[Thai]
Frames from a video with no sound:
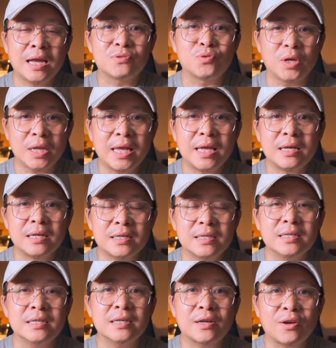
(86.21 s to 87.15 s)
ตัวนี้
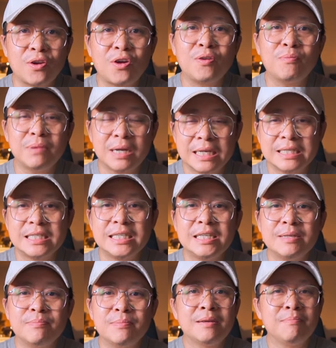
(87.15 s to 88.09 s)
คือกล้องมืออา
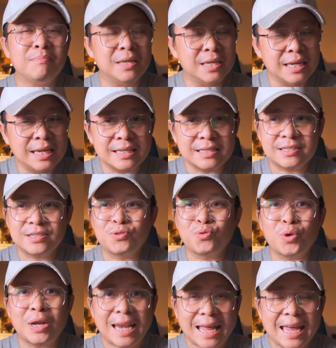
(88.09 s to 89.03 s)
ชีพมิเรส
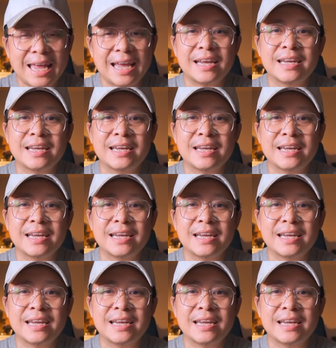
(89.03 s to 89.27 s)
ตัวแรก